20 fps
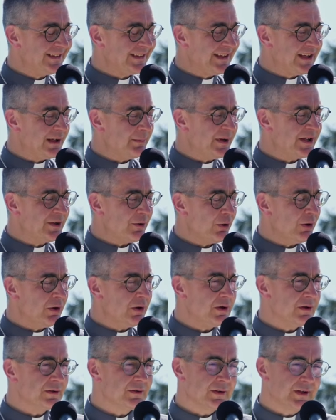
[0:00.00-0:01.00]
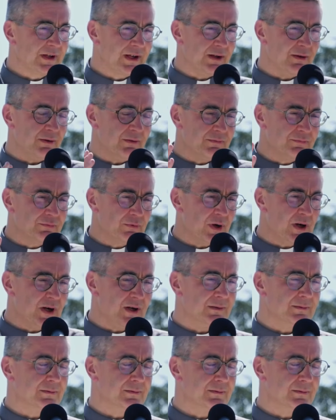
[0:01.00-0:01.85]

qu'il met dans l'ordre, qu'il envoie